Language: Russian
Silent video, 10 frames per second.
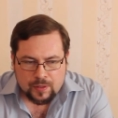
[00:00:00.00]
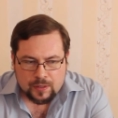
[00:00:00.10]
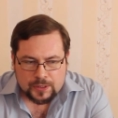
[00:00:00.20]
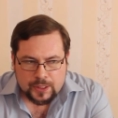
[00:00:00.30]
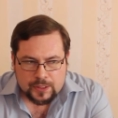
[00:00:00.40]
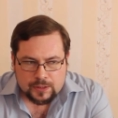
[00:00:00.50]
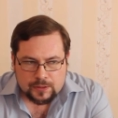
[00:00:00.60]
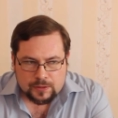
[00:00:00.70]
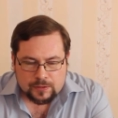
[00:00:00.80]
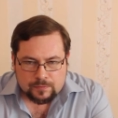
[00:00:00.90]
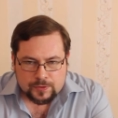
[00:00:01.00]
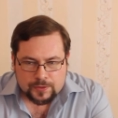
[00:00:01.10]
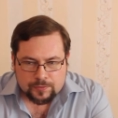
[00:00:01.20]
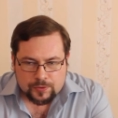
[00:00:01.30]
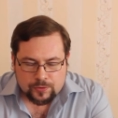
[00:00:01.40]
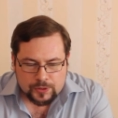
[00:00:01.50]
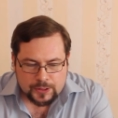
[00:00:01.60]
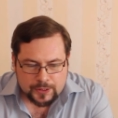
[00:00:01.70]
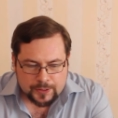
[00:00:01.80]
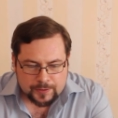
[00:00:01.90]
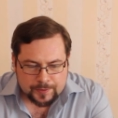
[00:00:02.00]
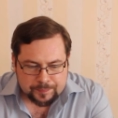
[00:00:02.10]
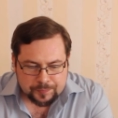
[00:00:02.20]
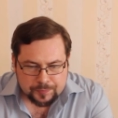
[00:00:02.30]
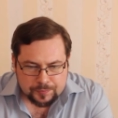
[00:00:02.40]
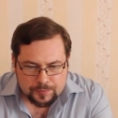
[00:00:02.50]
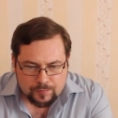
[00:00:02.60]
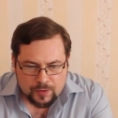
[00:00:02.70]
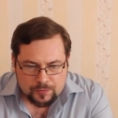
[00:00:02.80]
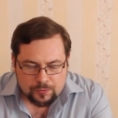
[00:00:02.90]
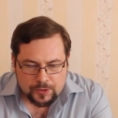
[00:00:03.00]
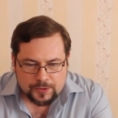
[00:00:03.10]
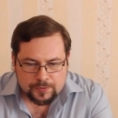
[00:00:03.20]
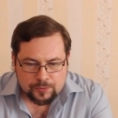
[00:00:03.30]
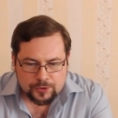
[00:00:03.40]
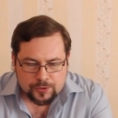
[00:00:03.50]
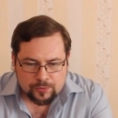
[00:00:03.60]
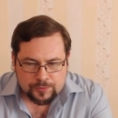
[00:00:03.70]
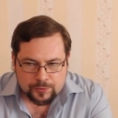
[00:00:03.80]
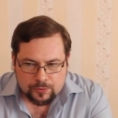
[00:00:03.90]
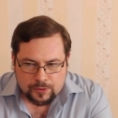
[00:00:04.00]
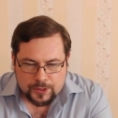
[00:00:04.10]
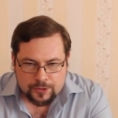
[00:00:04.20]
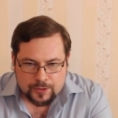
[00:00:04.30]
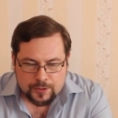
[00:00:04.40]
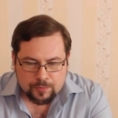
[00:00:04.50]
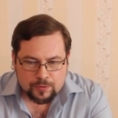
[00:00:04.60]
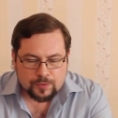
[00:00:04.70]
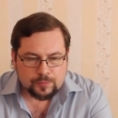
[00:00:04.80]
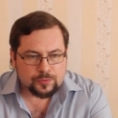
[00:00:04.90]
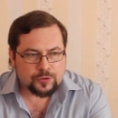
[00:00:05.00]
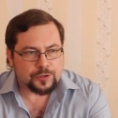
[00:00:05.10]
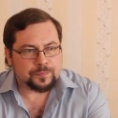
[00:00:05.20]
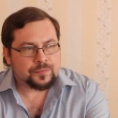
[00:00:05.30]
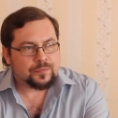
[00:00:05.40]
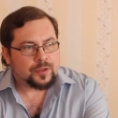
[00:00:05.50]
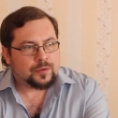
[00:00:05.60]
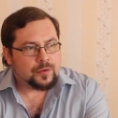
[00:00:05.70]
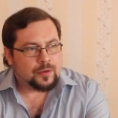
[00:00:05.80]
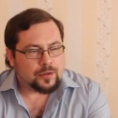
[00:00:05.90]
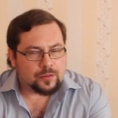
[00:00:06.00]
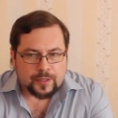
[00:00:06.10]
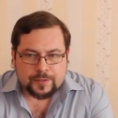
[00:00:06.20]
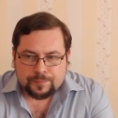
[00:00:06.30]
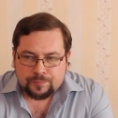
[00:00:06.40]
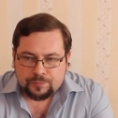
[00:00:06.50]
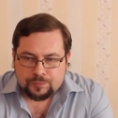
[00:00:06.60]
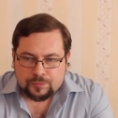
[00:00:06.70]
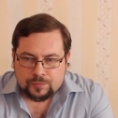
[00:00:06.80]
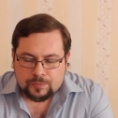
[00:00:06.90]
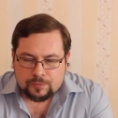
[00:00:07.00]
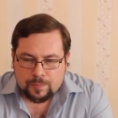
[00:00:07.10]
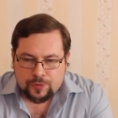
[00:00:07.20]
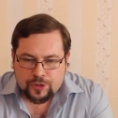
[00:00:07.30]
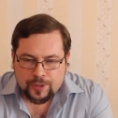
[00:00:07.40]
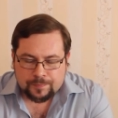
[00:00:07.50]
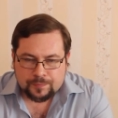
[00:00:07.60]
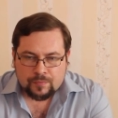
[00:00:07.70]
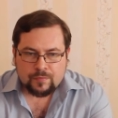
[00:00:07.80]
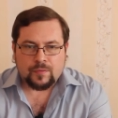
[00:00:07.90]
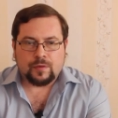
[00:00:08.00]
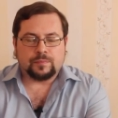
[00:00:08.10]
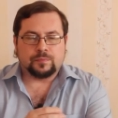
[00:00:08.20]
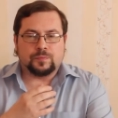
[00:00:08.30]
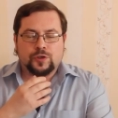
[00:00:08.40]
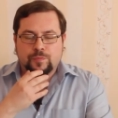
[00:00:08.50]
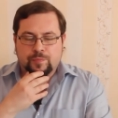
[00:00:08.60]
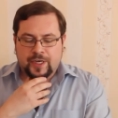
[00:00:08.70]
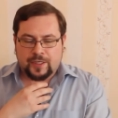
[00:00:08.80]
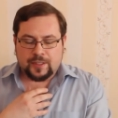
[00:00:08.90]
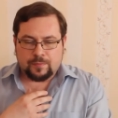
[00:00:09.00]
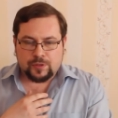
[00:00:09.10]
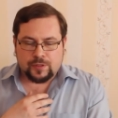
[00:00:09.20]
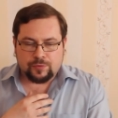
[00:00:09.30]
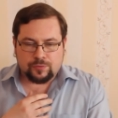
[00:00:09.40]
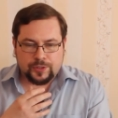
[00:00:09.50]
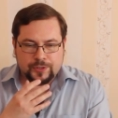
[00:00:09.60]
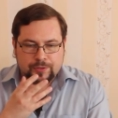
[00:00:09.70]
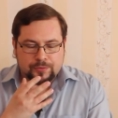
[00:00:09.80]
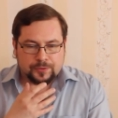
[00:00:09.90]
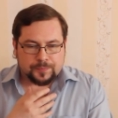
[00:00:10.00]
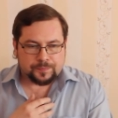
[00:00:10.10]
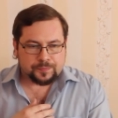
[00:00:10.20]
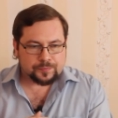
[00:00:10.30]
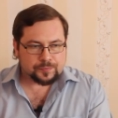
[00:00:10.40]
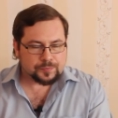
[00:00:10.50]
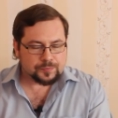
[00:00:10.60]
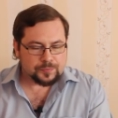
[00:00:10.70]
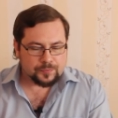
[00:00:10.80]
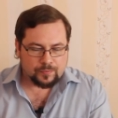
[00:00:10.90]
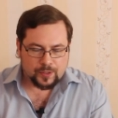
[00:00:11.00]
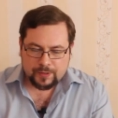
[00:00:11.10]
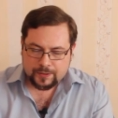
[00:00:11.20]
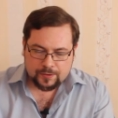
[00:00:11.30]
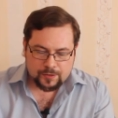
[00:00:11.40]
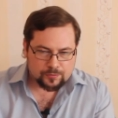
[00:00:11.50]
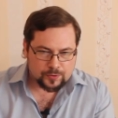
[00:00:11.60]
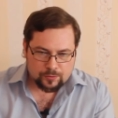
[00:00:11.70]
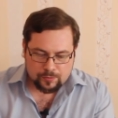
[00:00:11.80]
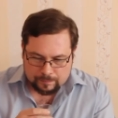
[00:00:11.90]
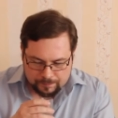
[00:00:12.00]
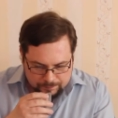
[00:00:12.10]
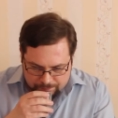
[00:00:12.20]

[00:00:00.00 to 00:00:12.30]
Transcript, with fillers: Есть э, вот эти вот нотки какие-то, то ли цветочные, то ли фруктовые. Сейчас распробуем лучше. Класс. Вообще, очень приятное послевкусие такое. Давайте сразу вторую.